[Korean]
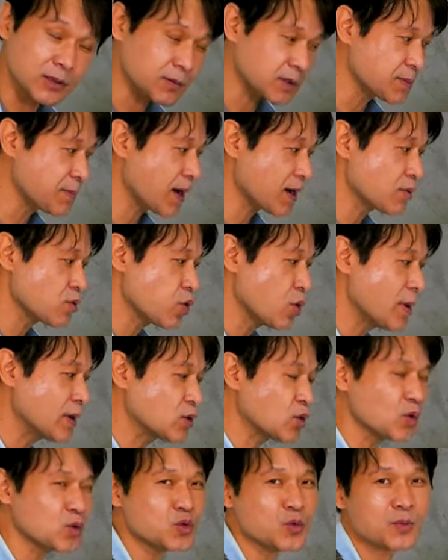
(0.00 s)
그만큼
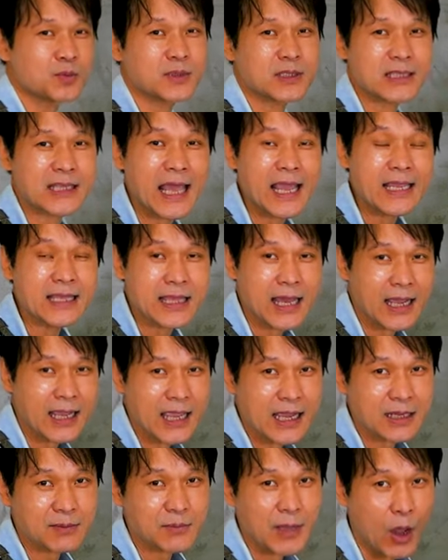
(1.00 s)
소매통이 좀
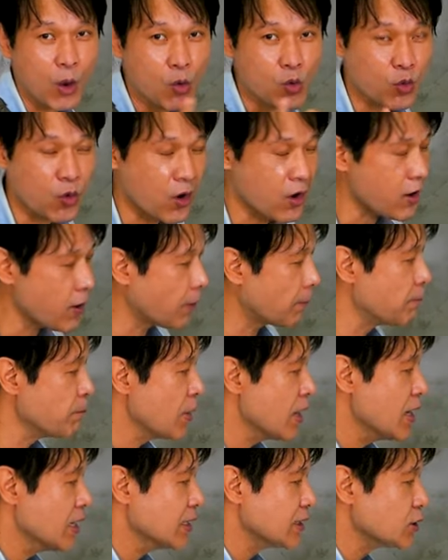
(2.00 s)
타이트하게끔 나올 거예요.
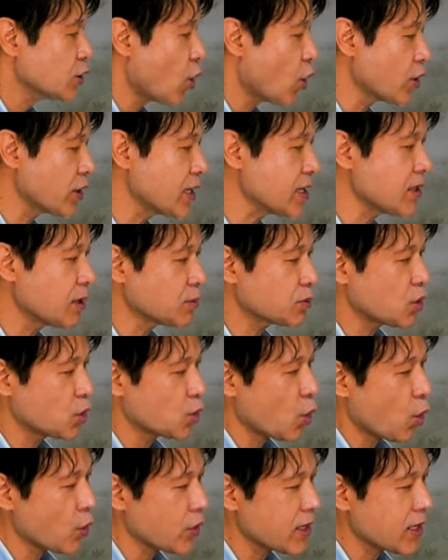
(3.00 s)
여기서부터
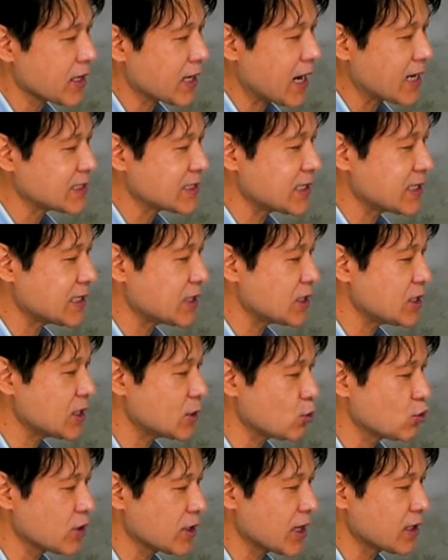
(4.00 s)
여기까지
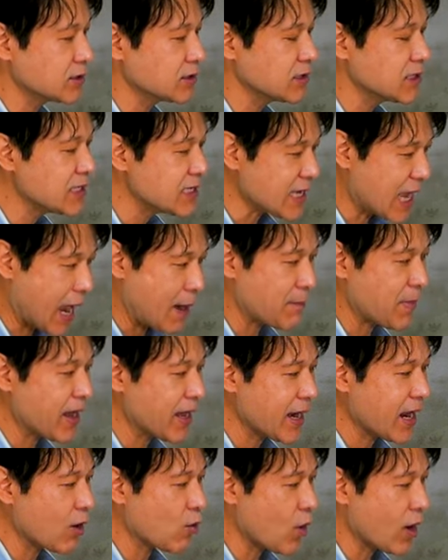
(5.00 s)
우리가 흔히
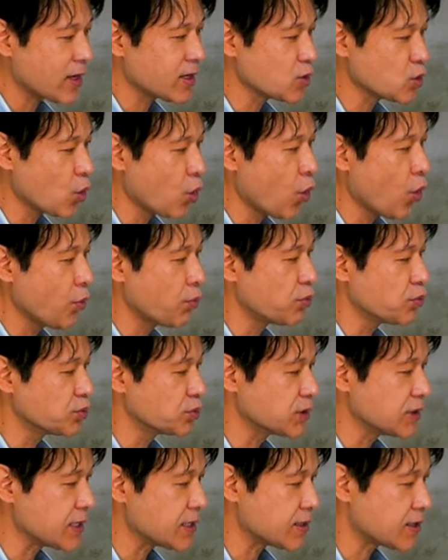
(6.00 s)
야마라고 하는 요
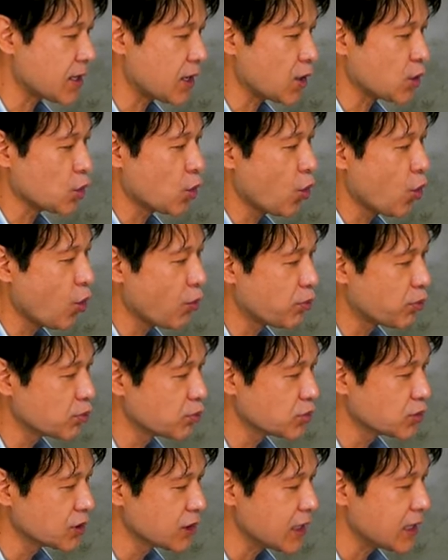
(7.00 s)
부분이 있어요. 요
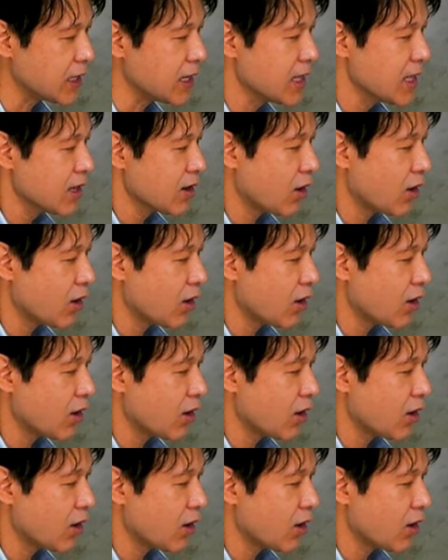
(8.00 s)
부분을